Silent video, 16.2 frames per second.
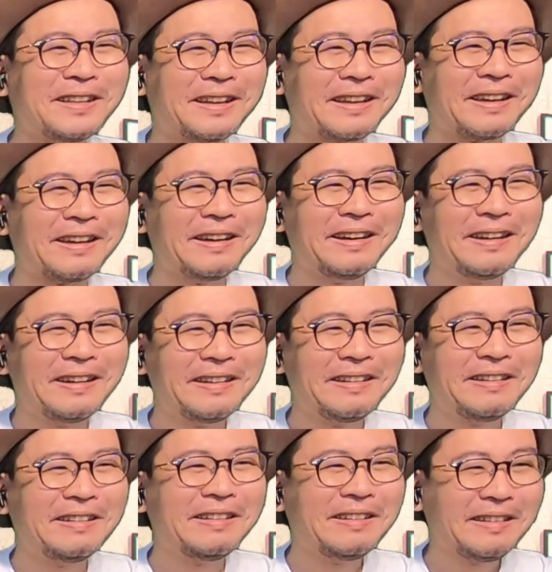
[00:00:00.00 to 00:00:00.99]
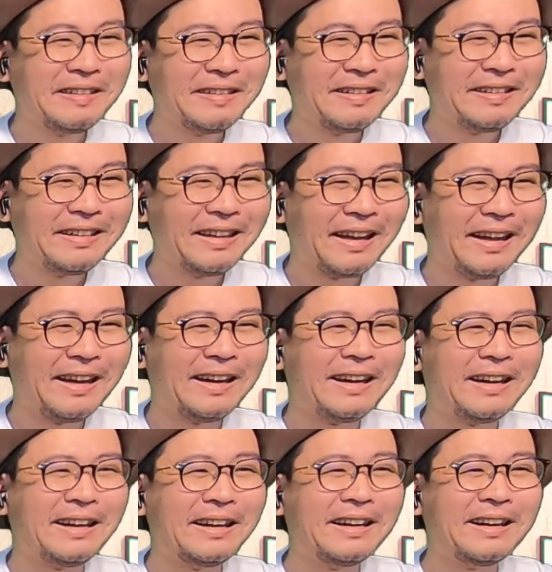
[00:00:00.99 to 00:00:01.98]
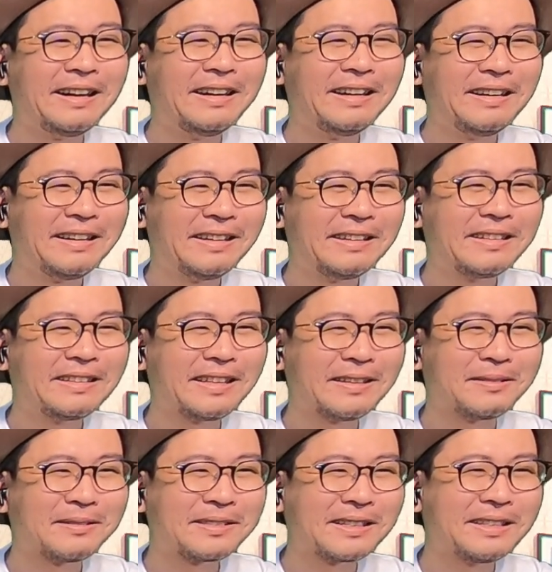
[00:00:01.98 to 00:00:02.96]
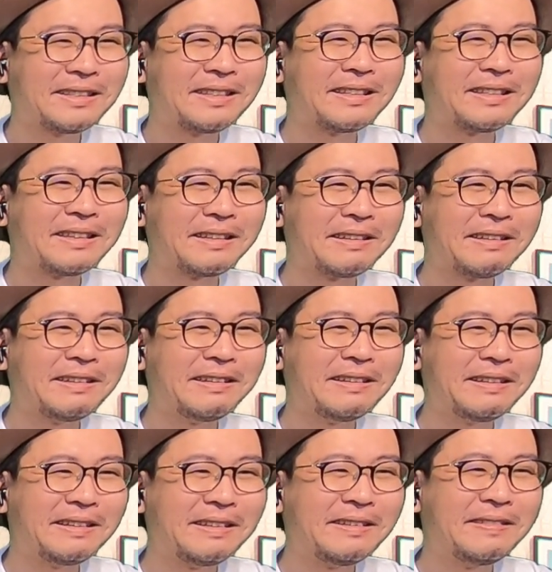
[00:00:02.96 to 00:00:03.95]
だね。ああ、楽しかったんだね。